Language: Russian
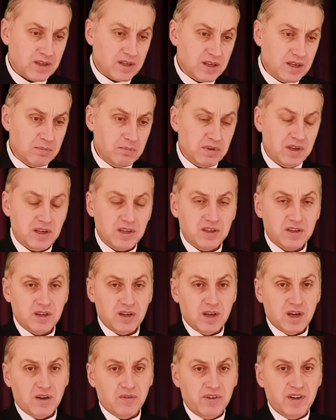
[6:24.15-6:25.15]
иметь
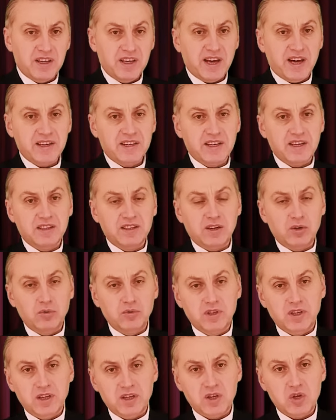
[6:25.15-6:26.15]
влияние на
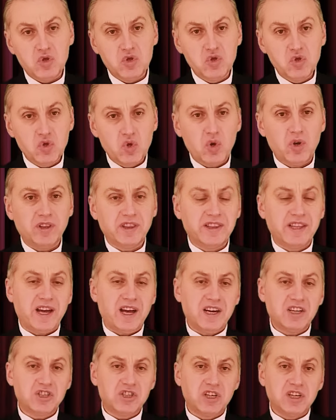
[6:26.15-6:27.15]
людей, но
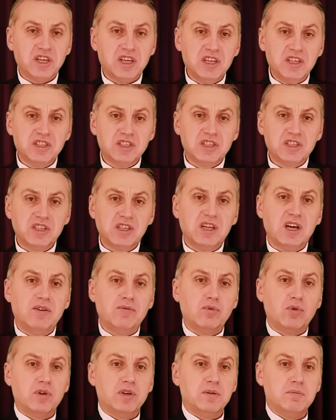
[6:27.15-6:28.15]
также и
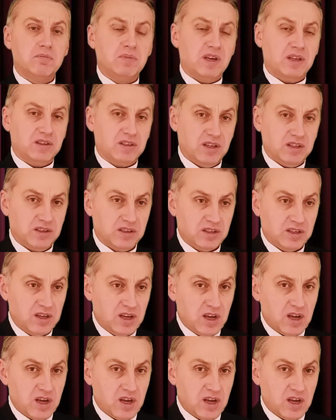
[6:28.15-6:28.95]
силовой метод.